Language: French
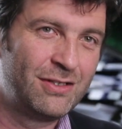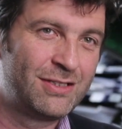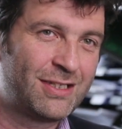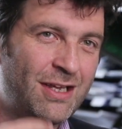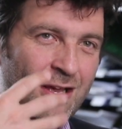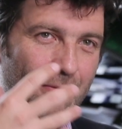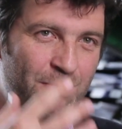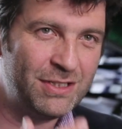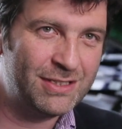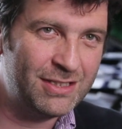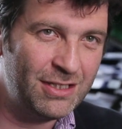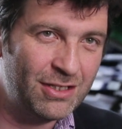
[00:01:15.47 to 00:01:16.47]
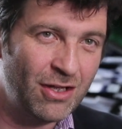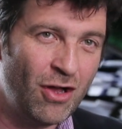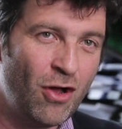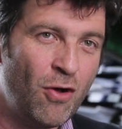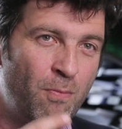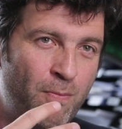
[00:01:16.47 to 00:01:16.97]
ce qui est implicite,
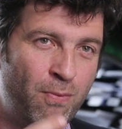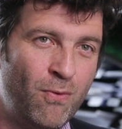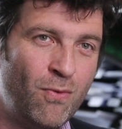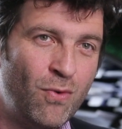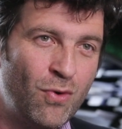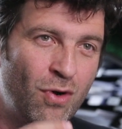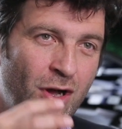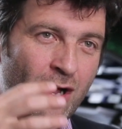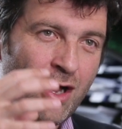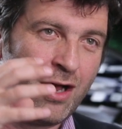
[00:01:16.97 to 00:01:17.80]
pour